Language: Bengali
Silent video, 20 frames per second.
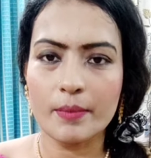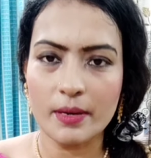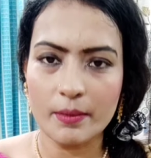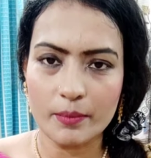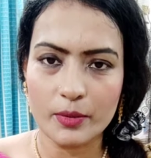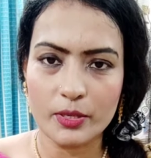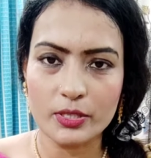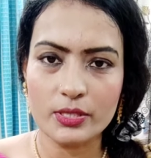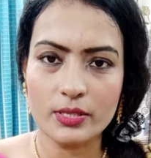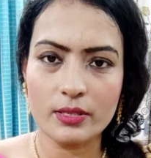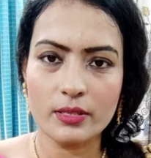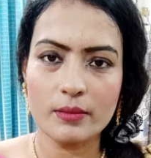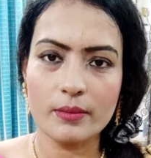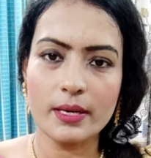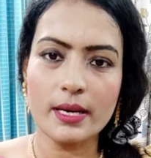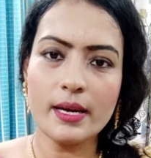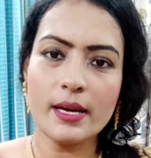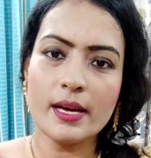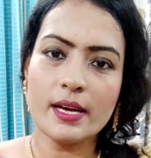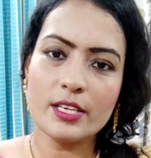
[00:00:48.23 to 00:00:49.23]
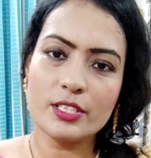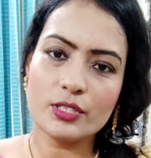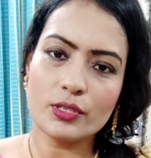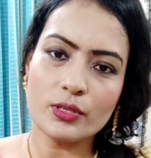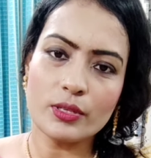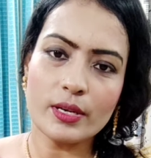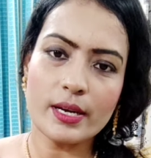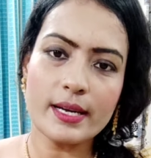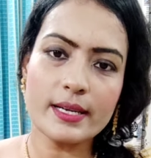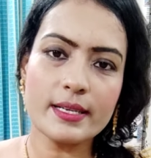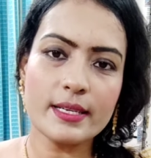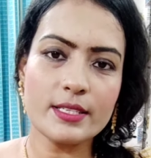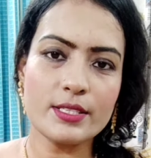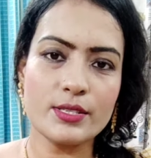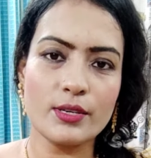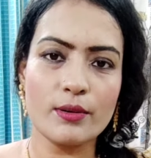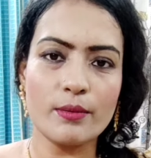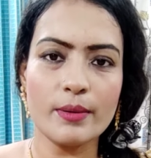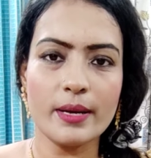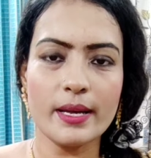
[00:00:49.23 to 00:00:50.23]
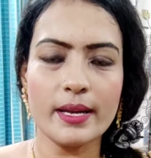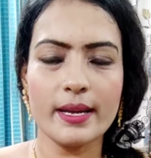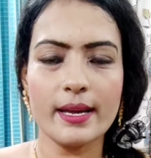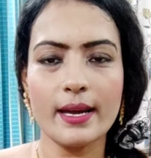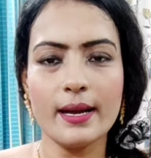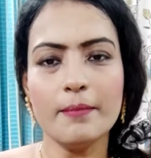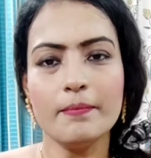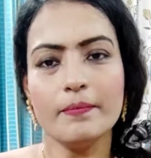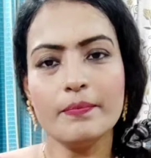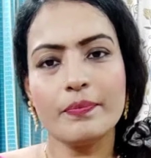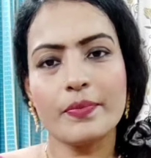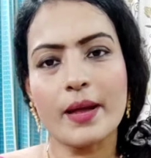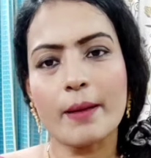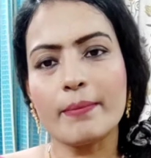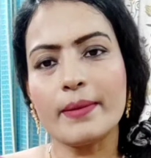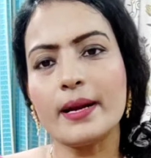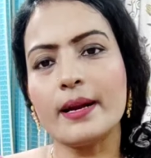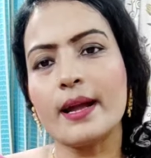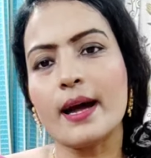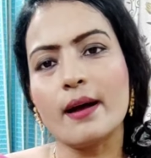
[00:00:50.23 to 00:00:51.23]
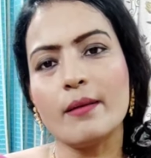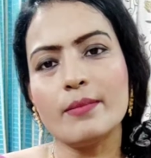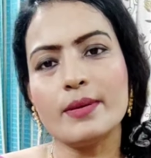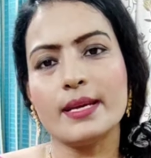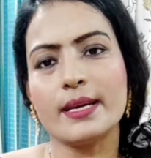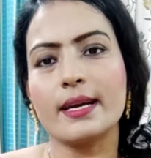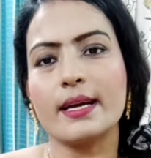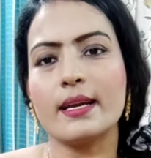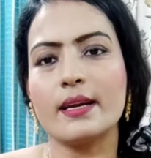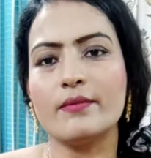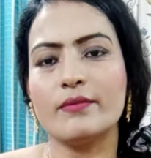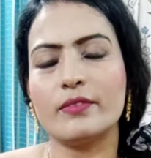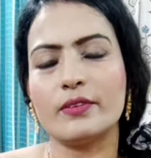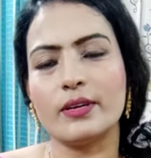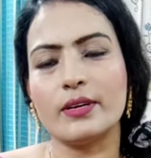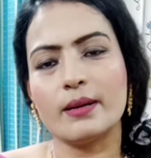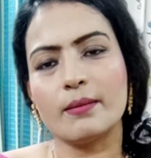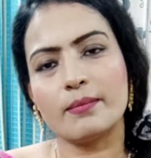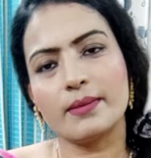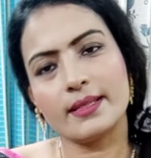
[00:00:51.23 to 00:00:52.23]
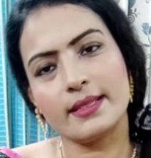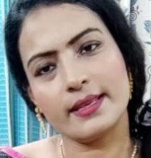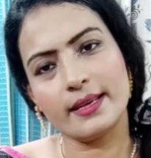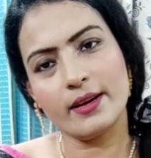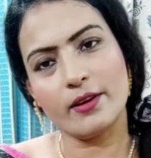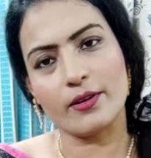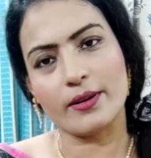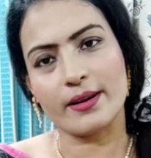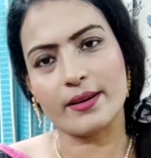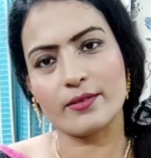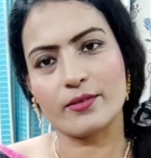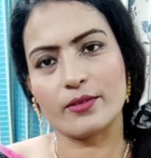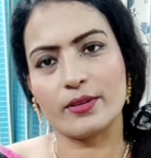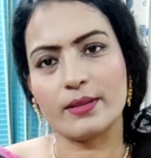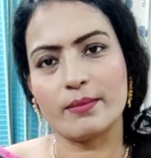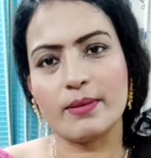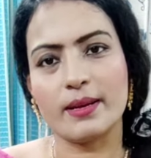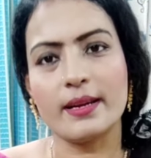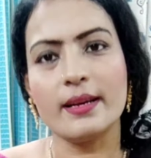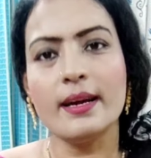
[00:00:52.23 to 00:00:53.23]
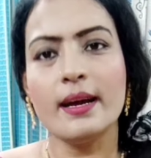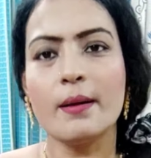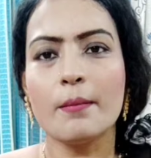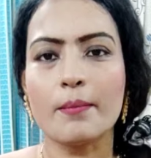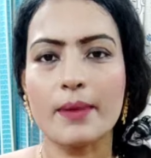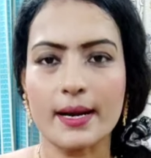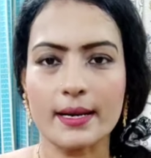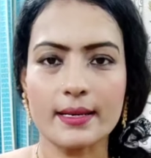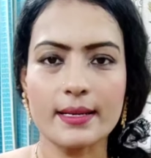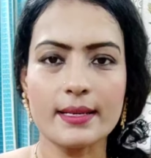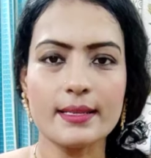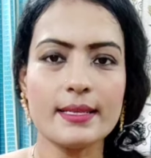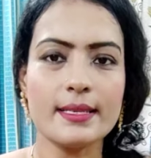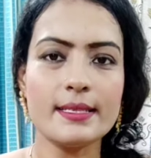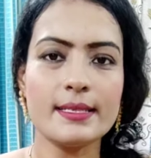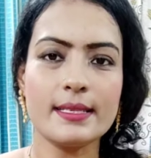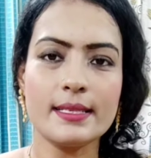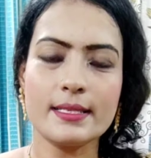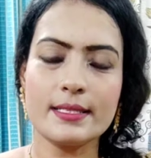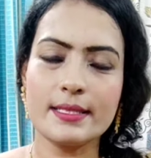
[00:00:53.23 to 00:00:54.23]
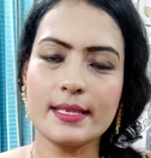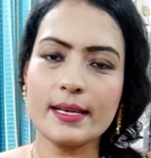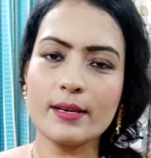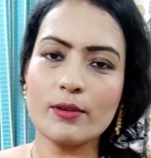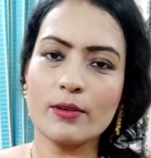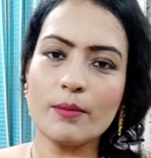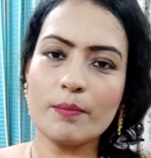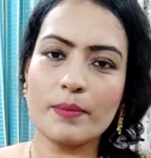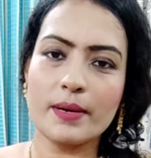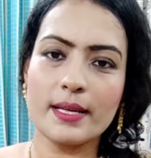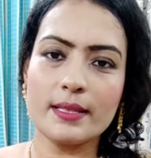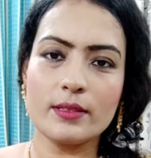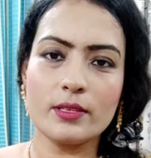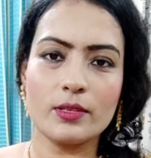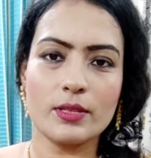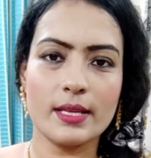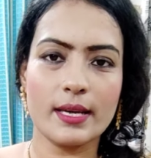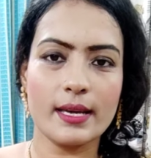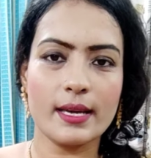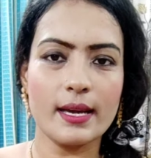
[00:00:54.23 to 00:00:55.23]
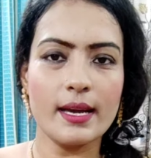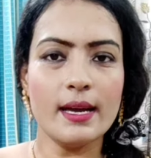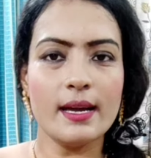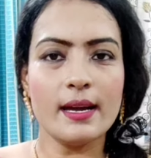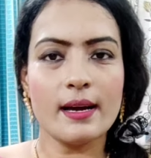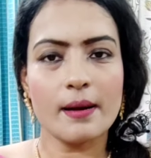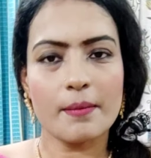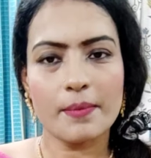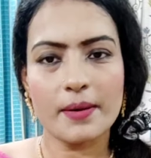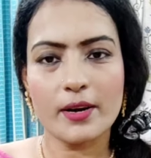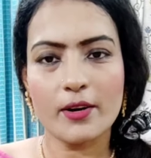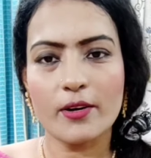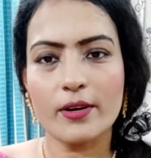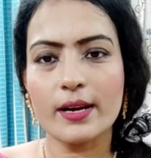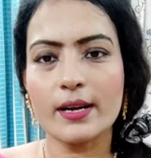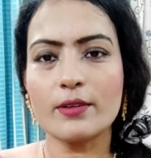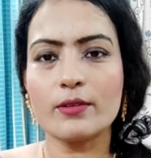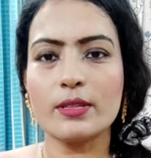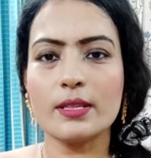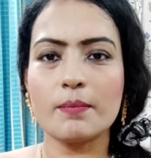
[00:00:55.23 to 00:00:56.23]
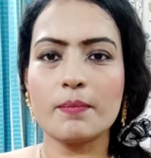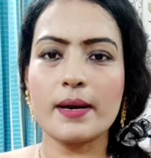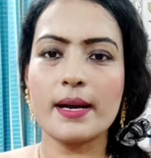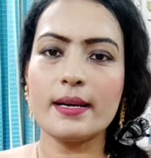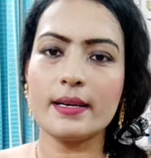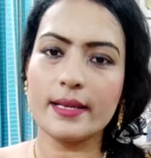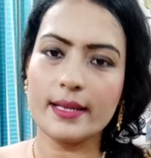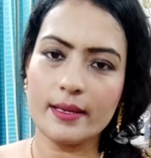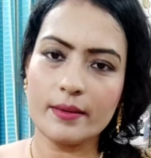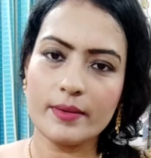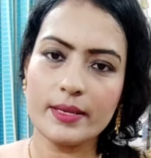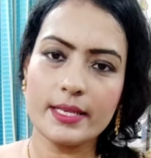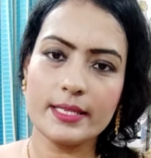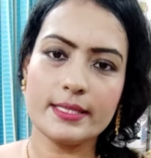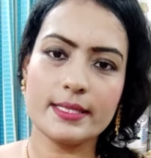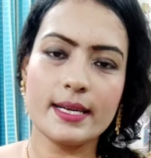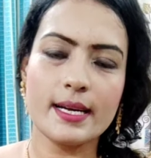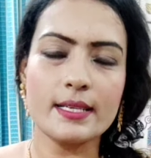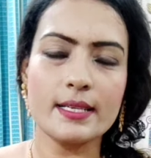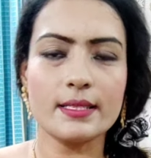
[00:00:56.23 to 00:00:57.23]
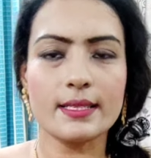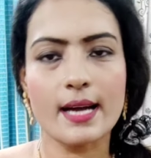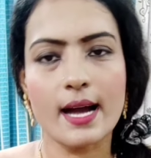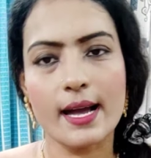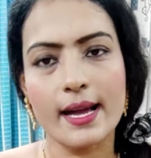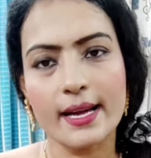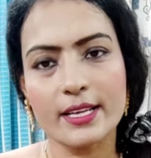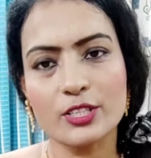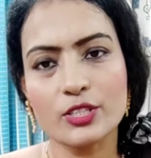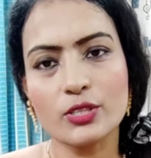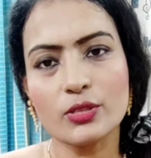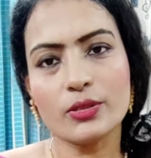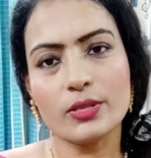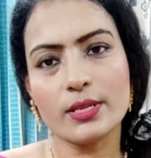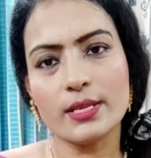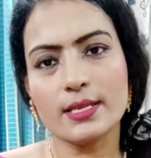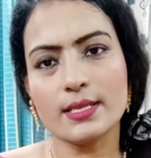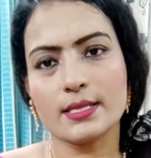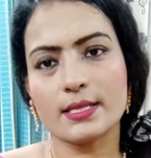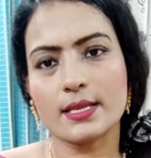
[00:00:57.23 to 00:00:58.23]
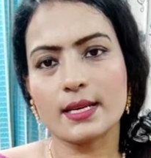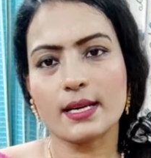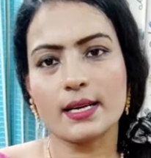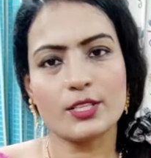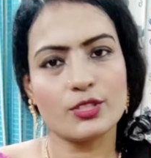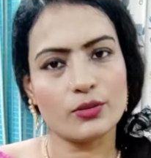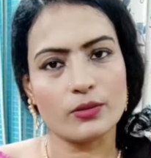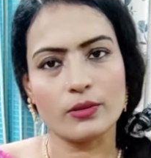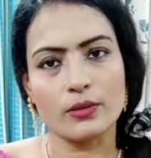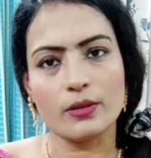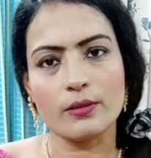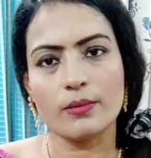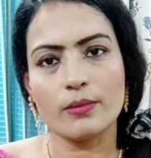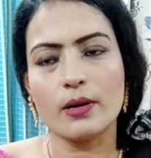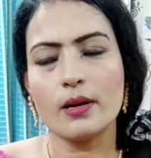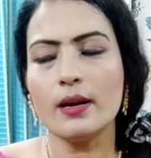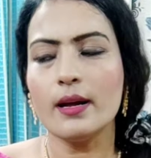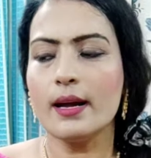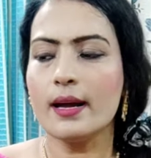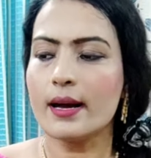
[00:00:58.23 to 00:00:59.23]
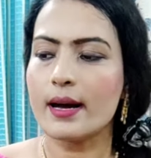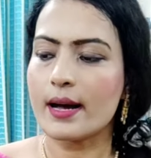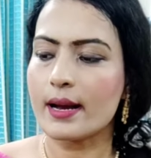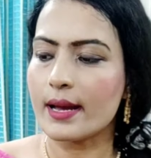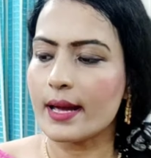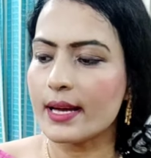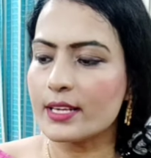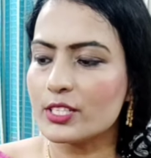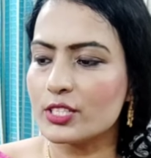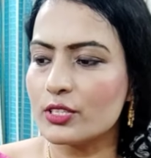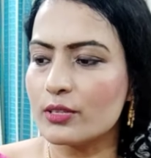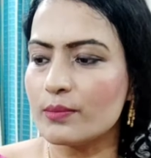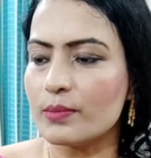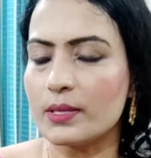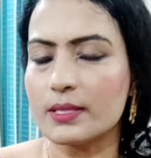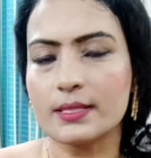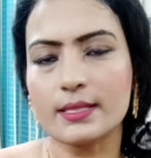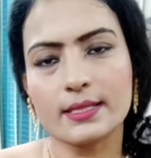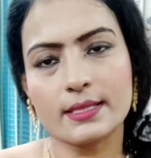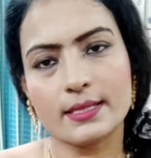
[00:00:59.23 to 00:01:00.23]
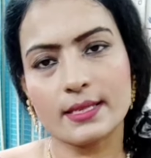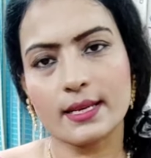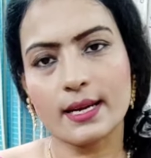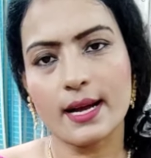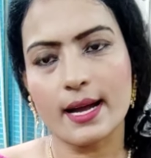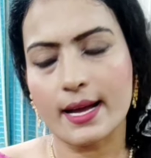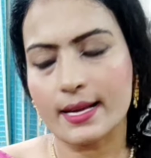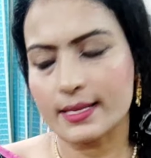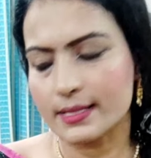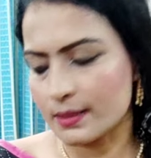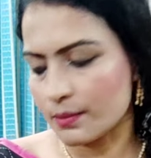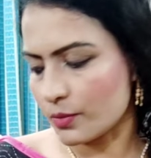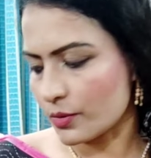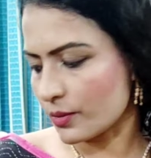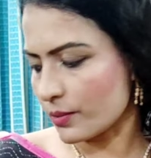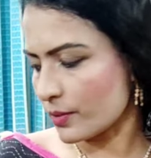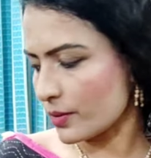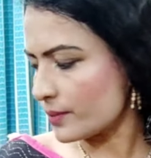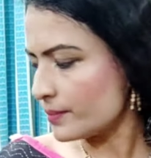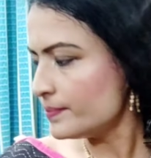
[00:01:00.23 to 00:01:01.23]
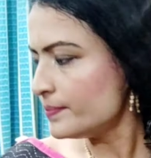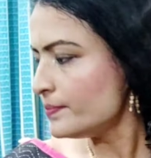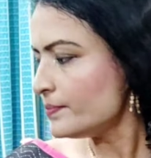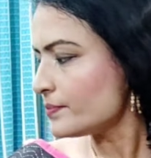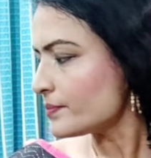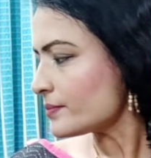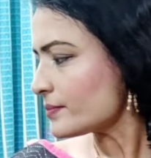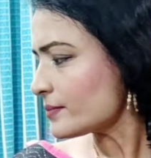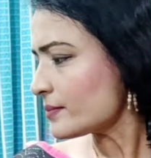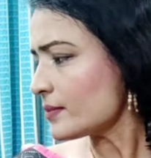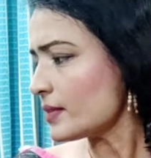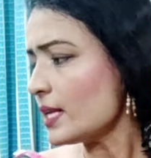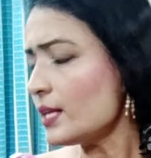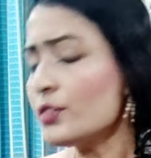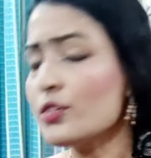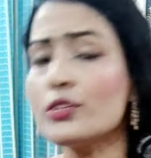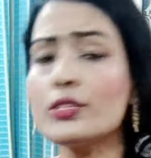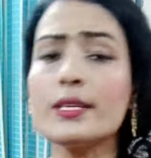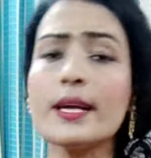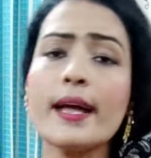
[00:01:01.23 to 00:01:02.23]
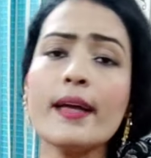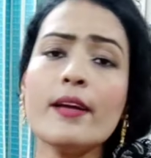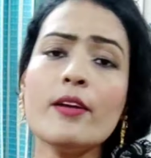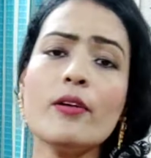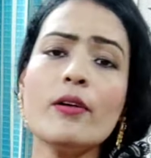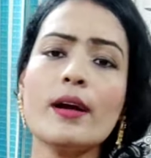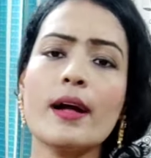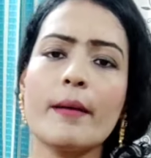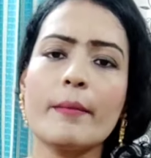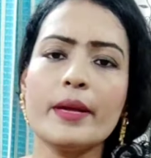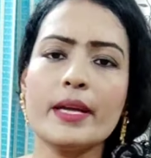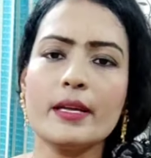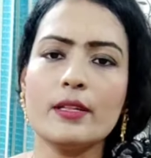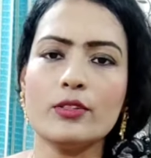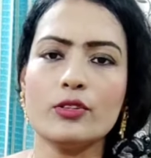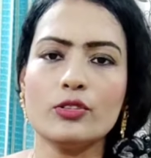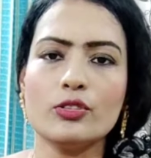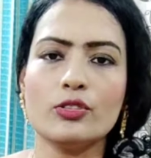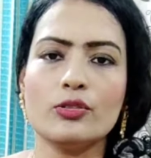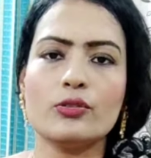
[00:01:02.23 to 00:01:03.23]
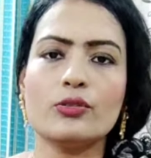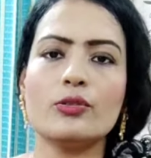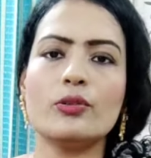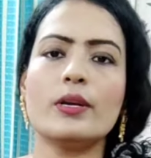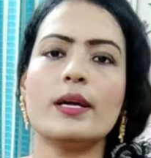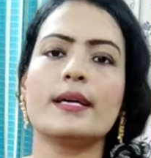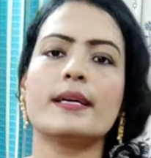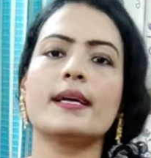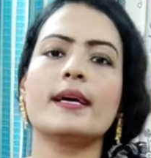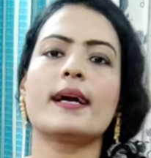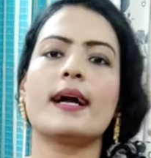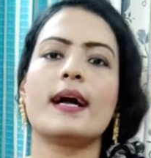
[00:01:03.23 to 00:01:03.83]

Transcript: আপনার পছন্দ হবে সুন্দর একটা ছবি নিয়ে আপনার নাম ঠিকানা ফোন নাম্বার দিয়ে অর্ডার করে দেবেন বাংলাদেশের যে কোনো প্রান্ত থেকে আপনারা অর্ডার করতে পারেন ডেলিভারি চার্জ একশো টাকা সুন্দরবন আর একশো টাকা অ্যাসে পরিবহন তো যাই হোক আমি কিন্তু সুন্দর একটা